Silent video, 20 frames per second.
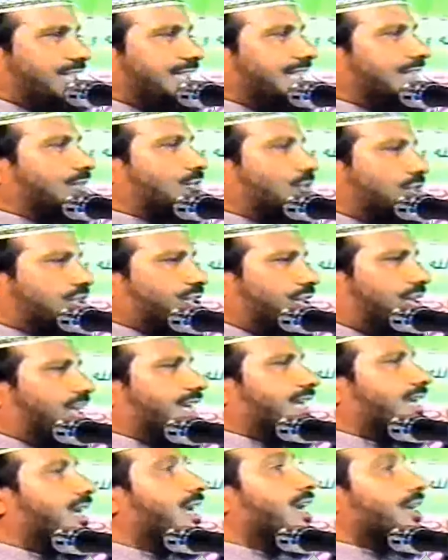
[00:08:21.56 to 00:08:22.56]
সেদিন খুশি
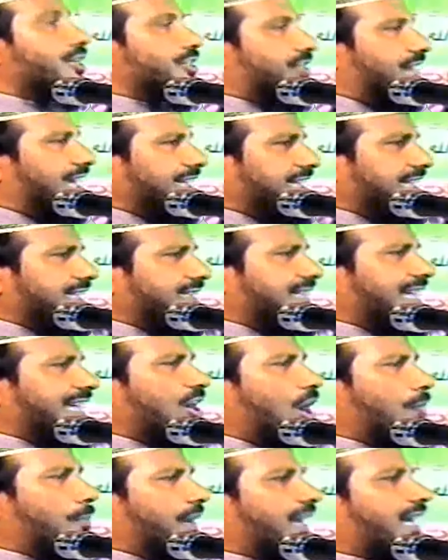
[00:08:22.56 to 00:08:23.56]
হয়ে সেই দিন
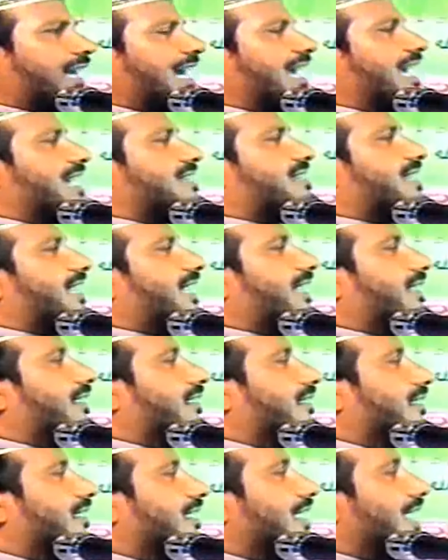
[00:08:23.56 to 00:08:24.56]
থেকে অপেক্ষায় আছে
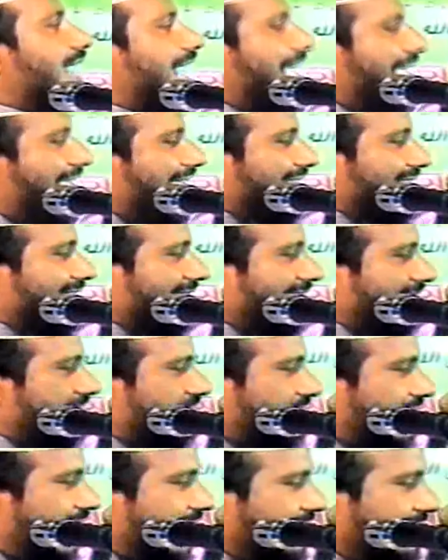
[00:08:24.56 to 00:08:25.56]
আজকে
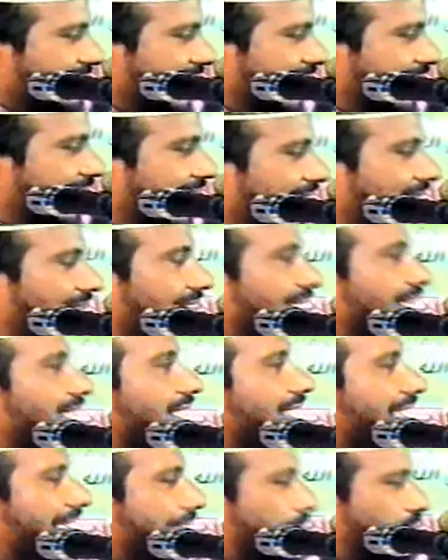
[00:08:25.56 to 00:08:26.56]
সেই স্যান্ডেল
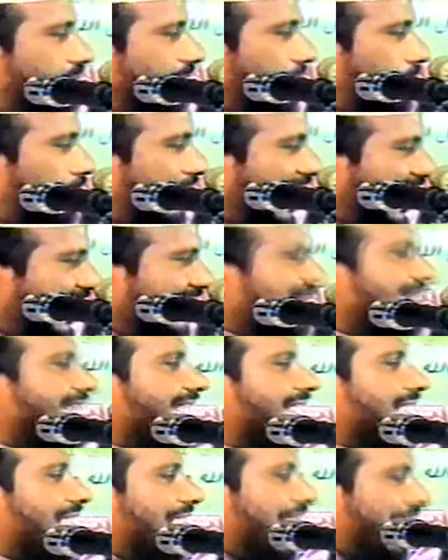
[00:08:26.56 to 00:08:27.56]
আপনি পায়ে
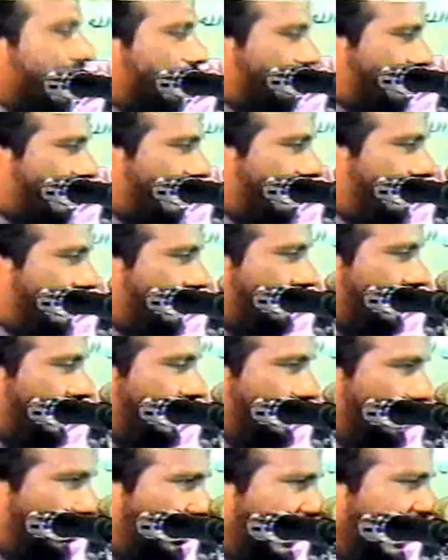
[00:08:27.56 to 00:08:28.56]
দিয়ে আরসের ভেতরে
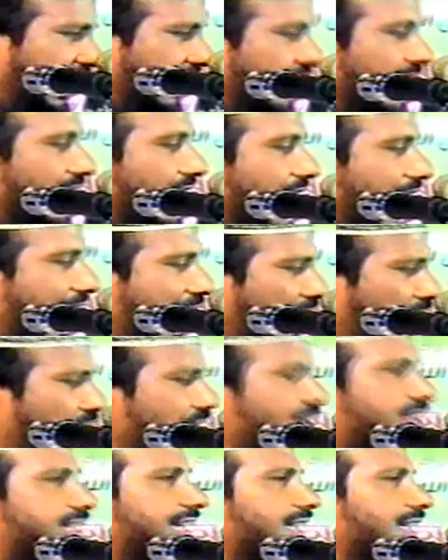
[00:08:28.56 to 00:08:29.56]
ঢুকেন
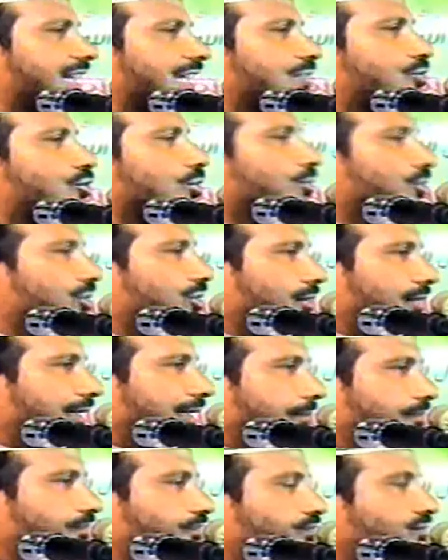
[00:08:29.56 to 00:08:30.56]
আরস স্যান্ডেল চুমু
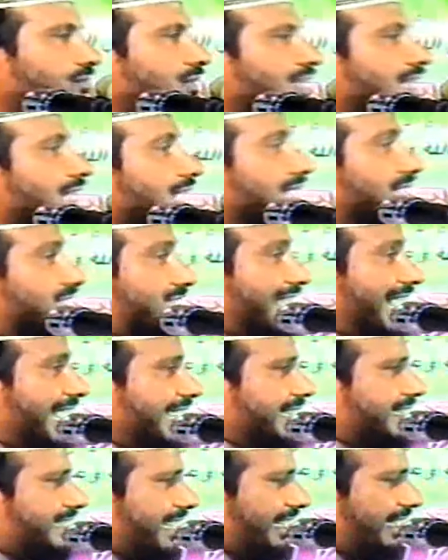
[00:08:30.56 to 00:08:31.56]
দেবেন
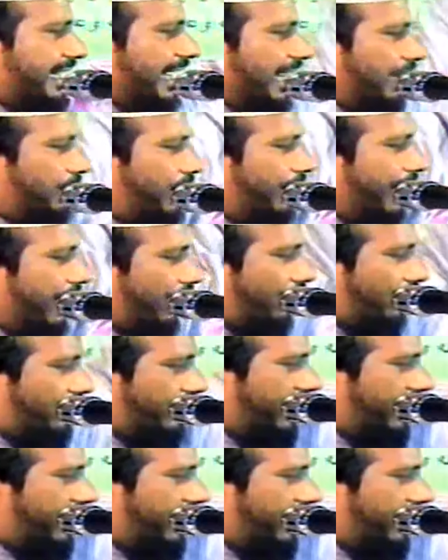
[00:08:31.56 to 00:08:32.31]
সেই স্যান্ডেল মুবারক